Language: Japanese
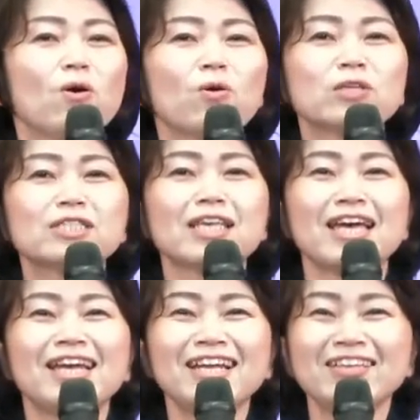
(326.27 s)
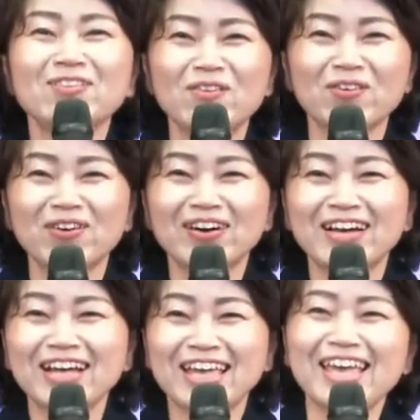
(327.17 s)
こう精霊の
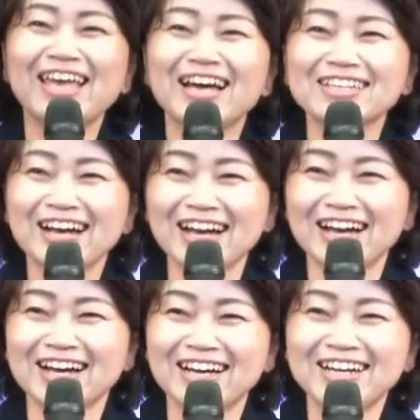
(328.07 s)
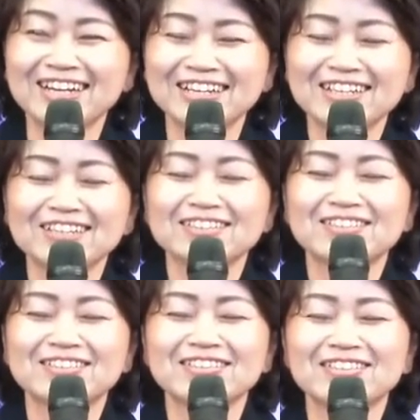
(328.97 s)
平安が
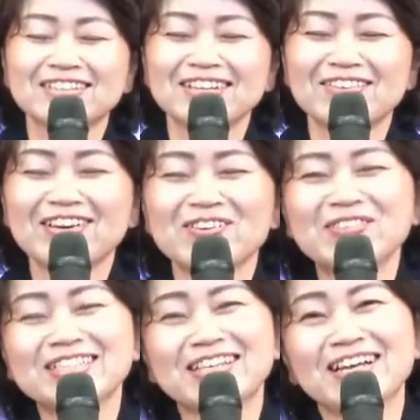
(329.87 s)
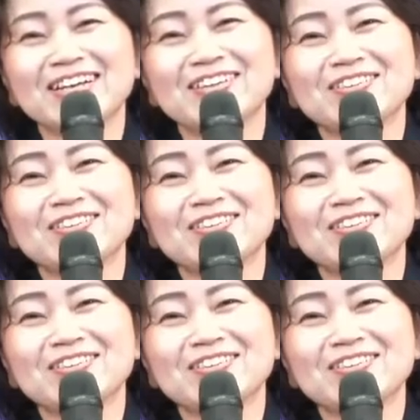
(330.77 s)
やばい、ごめんなさい。